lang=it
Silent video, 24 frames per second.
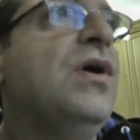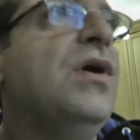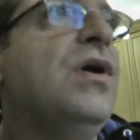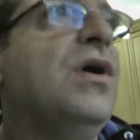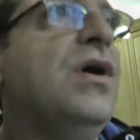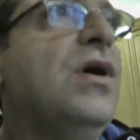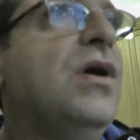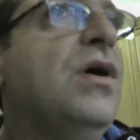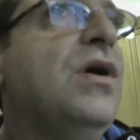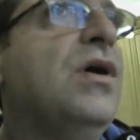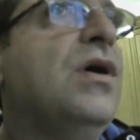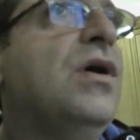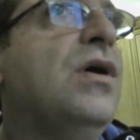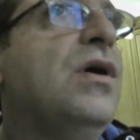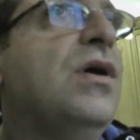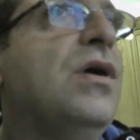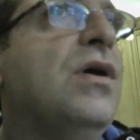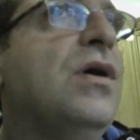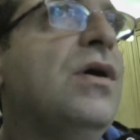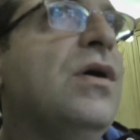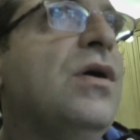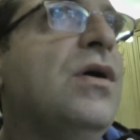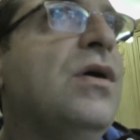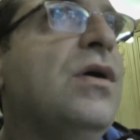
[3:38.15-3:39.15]

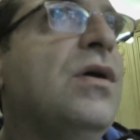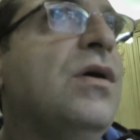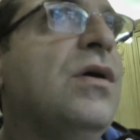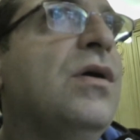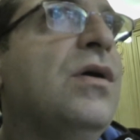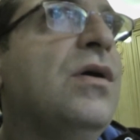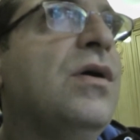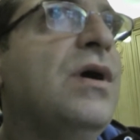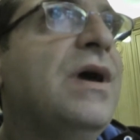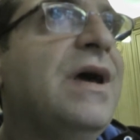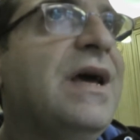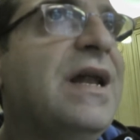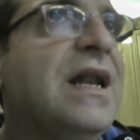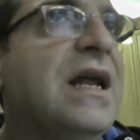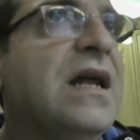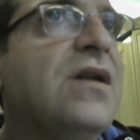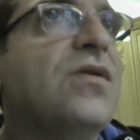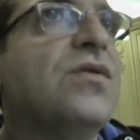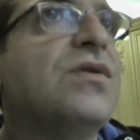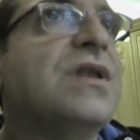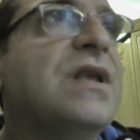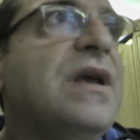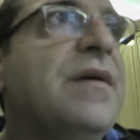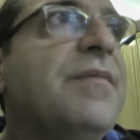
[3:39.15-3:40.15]
eh,
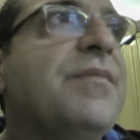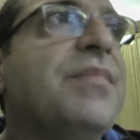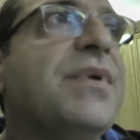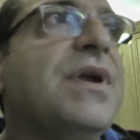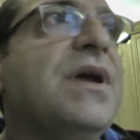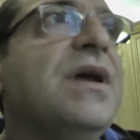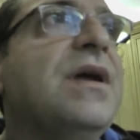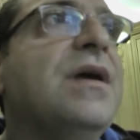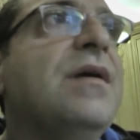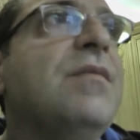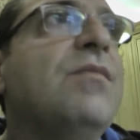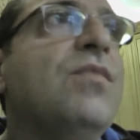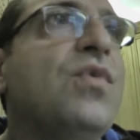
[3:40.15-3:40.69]
erano sempre